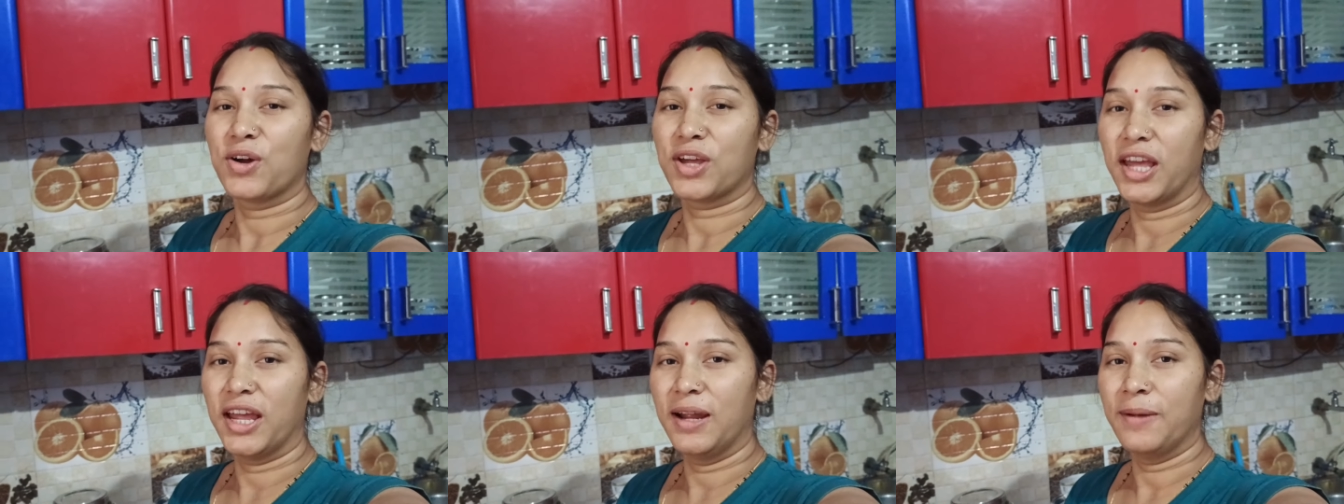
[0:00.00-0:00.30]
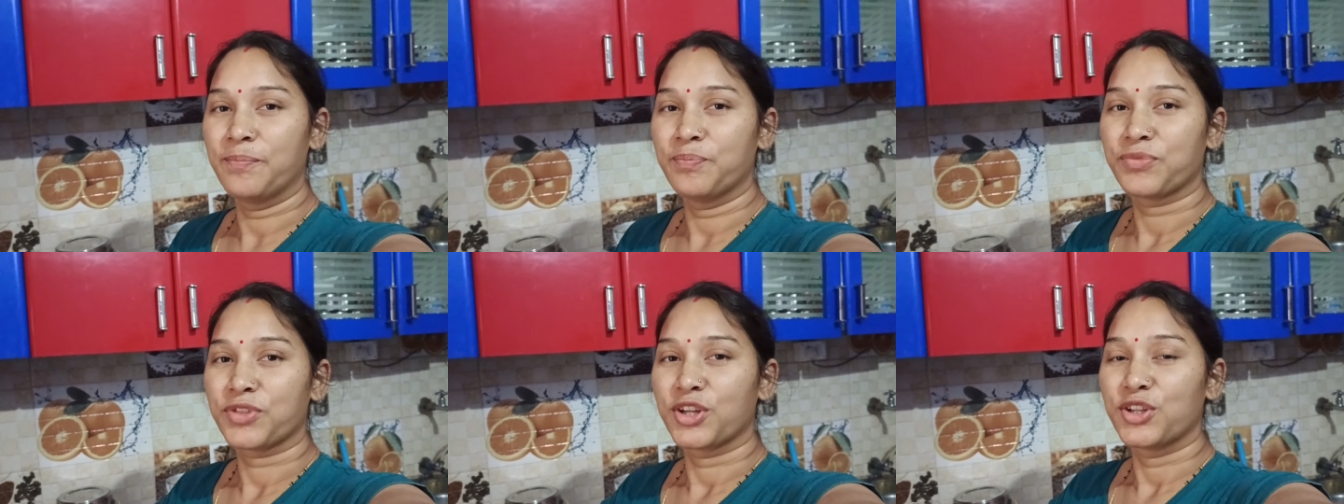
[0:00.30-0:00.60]
ओके
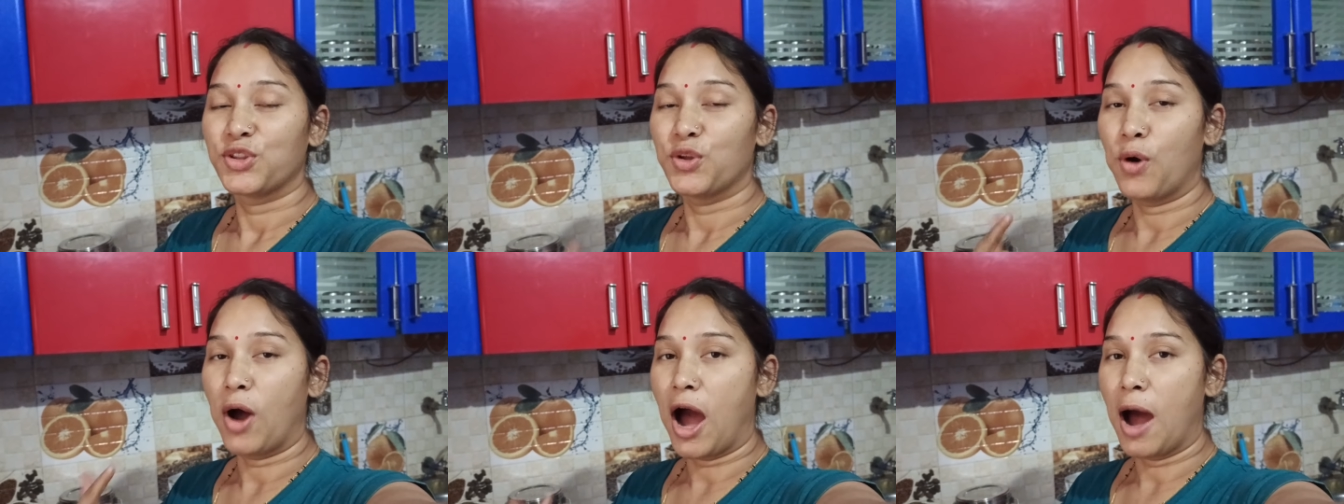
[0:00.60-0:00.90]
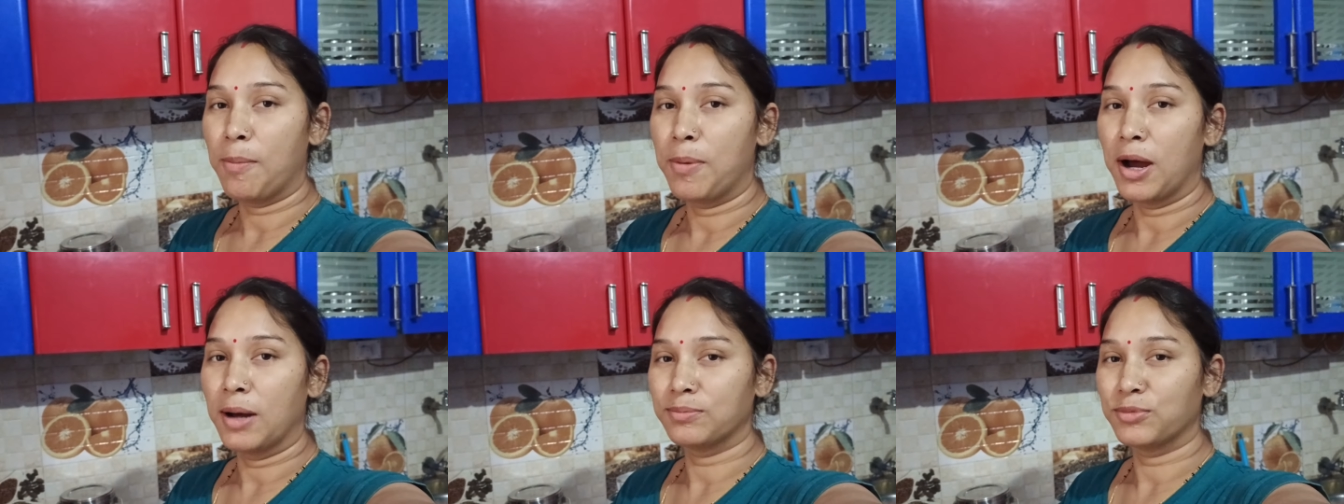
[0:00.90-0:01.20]
तो
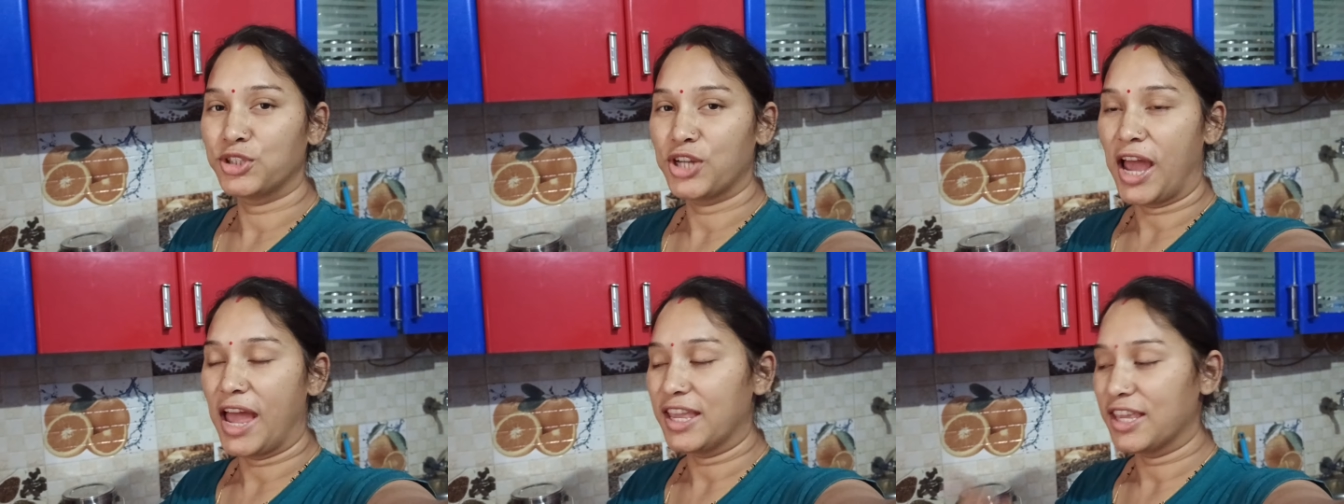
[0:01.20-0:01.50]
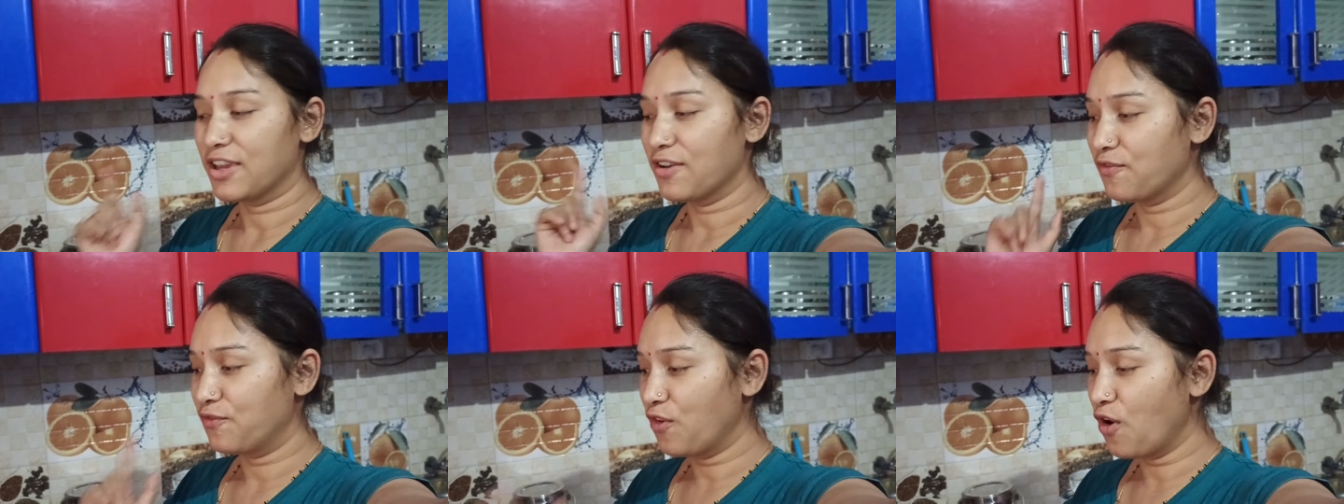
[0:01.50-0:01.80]
अब हम
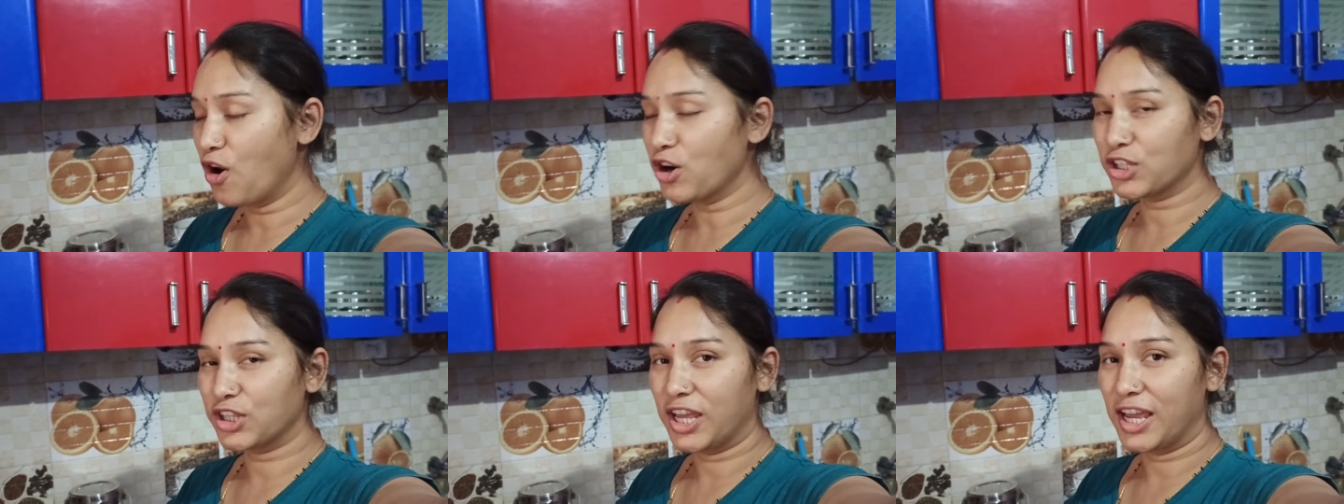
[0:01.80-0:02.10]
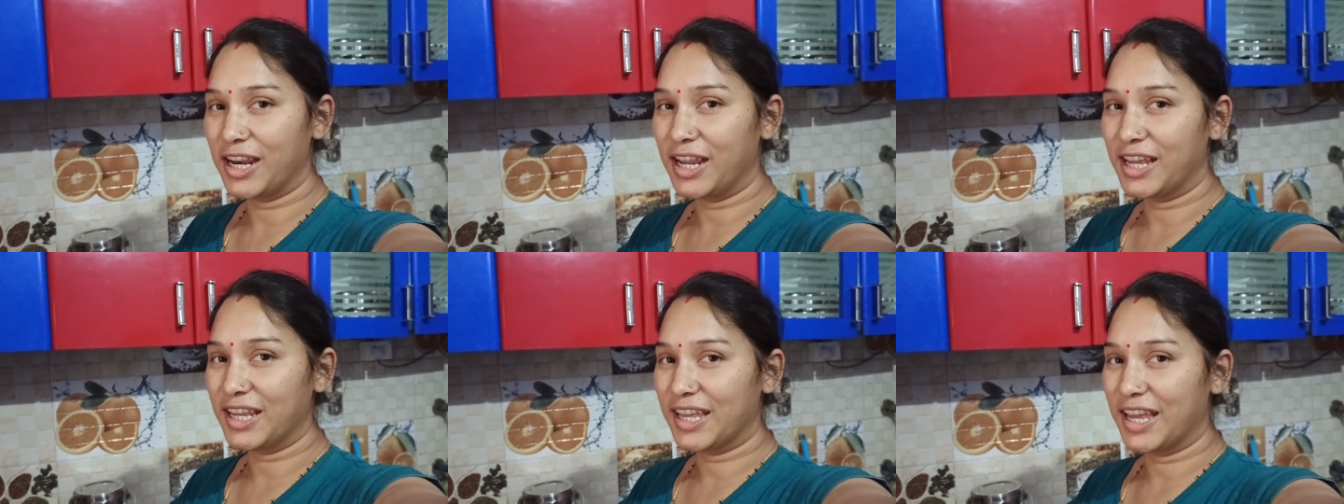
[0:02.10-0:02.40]
जाएंगे वोट
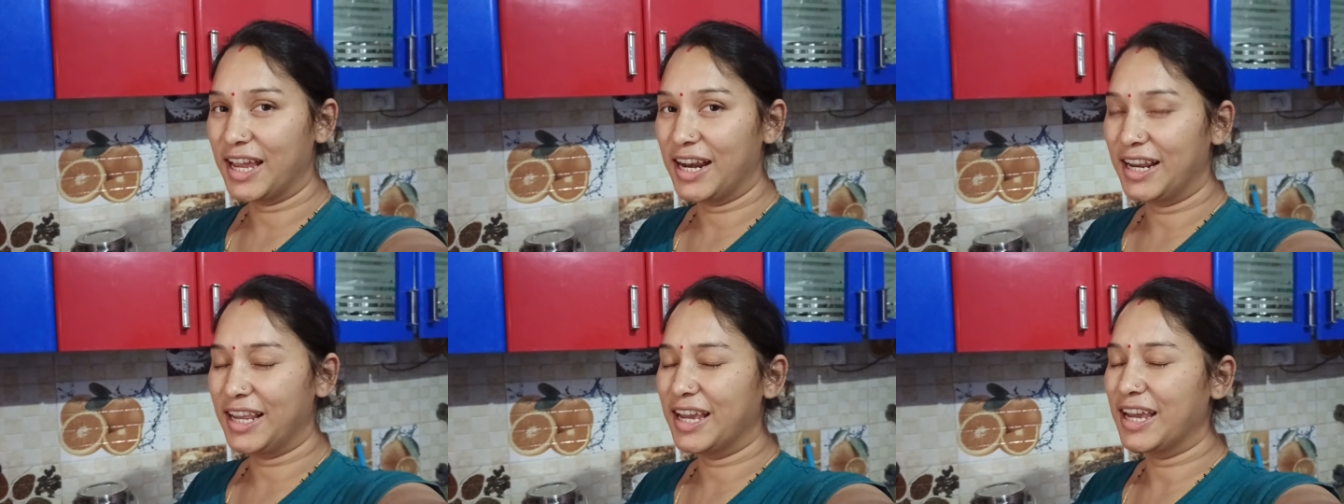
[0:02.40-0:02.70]
देने के